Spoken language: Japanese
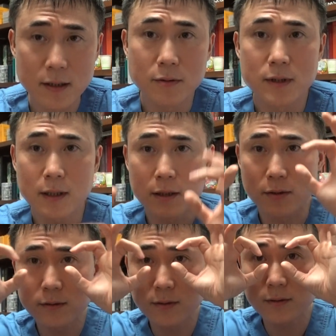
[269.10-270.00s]
なので
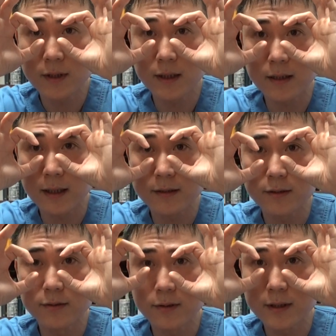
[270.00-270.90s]
本当に眼
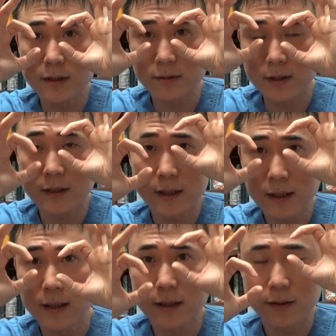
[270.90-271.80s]
球の位置をですね
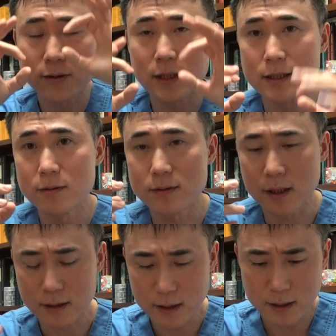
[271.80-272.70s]
移動させるん
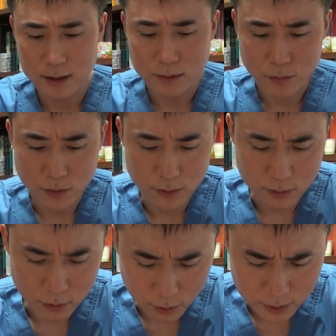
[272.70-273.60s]
だったら
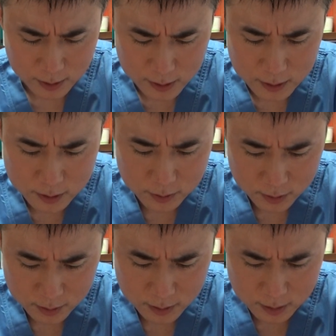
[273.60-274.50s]
もう骨切り手
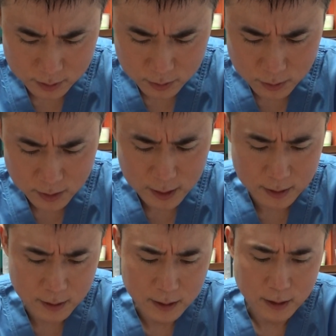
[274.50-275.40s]
術非常に大掛か
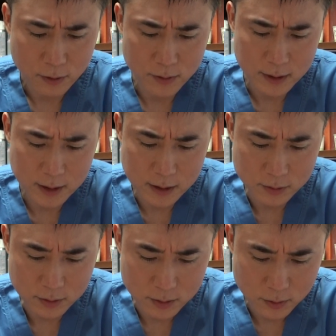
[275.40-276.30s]
りな骨切り手
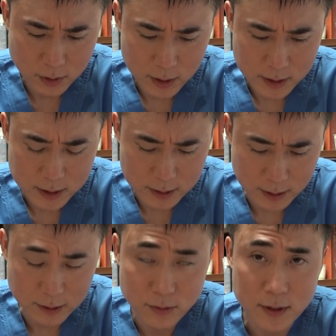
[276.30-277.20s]
術をし
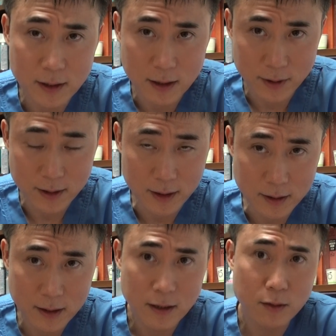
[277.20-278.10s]
ないといけないわけであっ
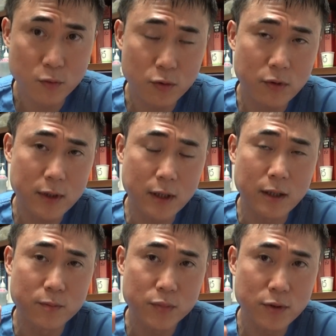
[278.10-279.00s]
てもうこれはね
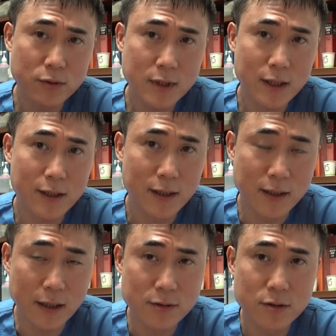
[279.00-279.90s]
美容整形
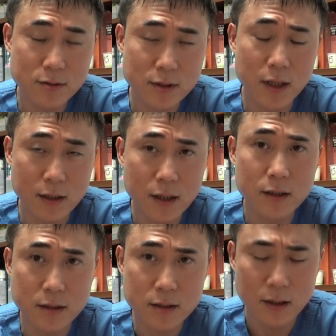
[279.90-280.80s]
でやる手術ではない
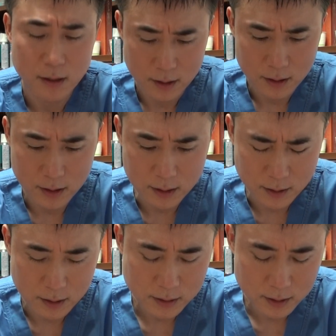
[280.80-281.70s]
です。はい、
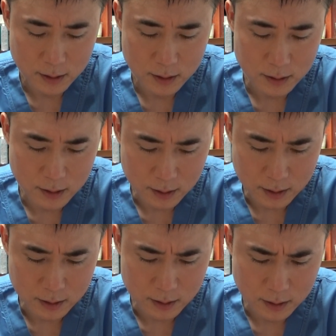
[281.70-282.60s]
形成外
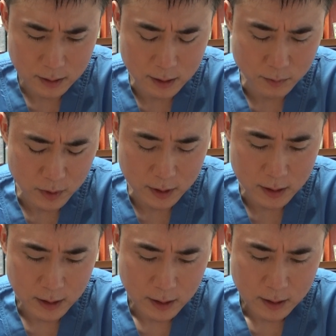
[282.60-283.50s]
科で、ま
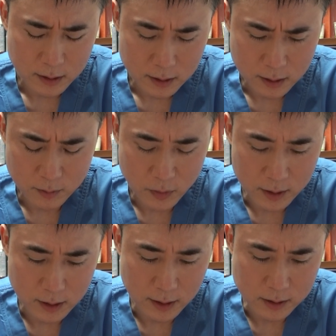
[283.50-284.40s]
あ、顔
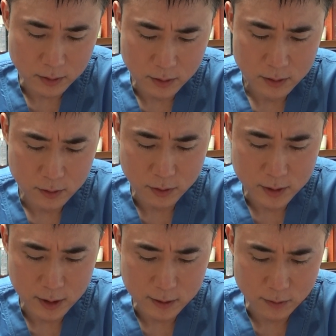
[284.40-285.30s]
面外傷骨
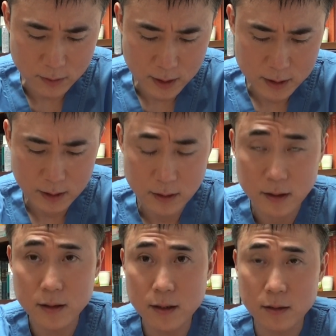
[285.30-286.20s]
折とか先
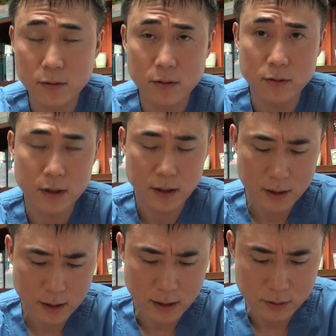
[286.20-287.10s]
天気系の骨切り
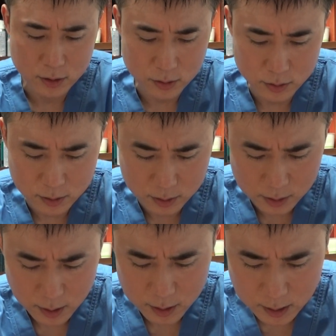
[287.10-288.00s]
でやる手術
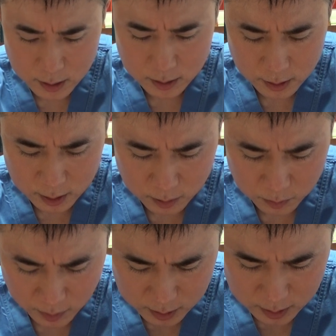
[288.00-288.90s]
になり
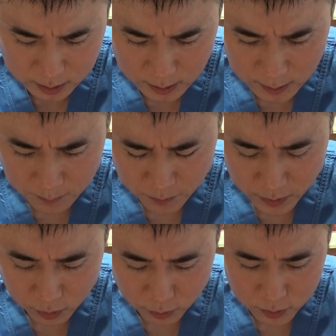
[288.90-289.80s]
ます。
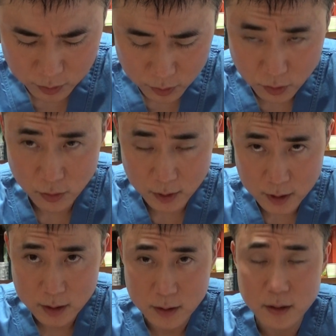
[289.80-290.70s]
ということで
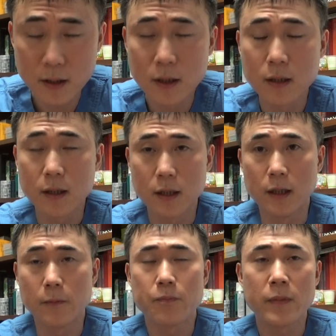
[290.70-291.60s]
す。はい、